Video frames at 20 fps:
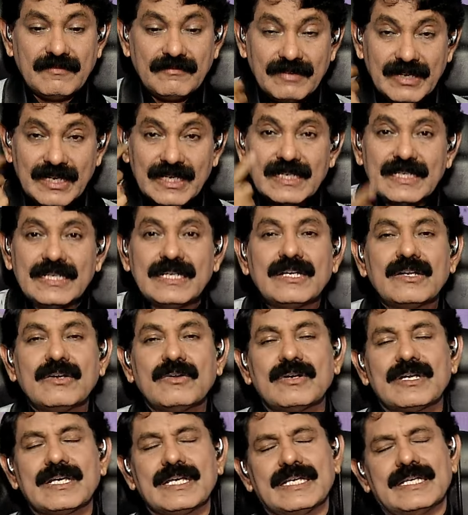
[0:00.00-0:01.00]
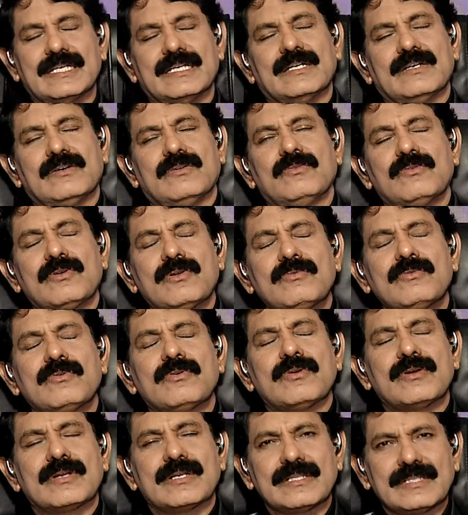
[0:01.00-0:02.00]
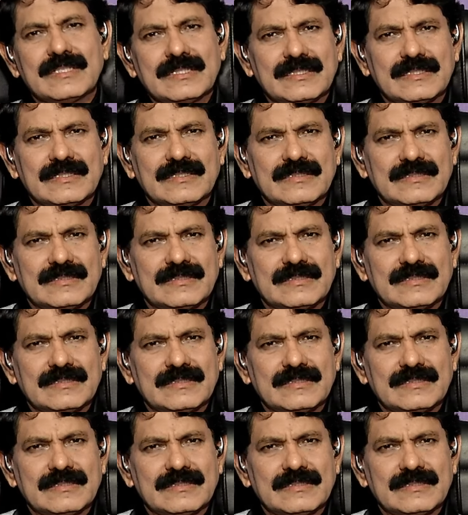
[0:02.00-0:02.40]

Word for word: விலங்குகளோட உறவு கொள்வது